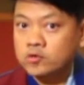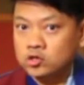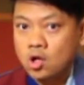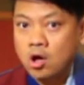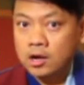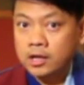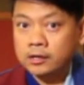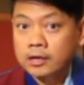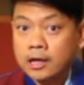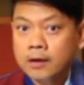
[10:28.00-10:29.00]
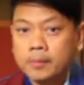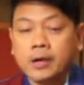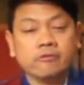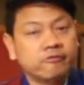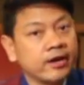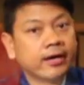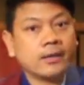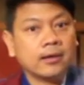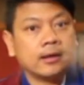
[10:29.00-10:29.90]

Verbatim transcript: จะต้องเลิศเลอเพอร์เฟก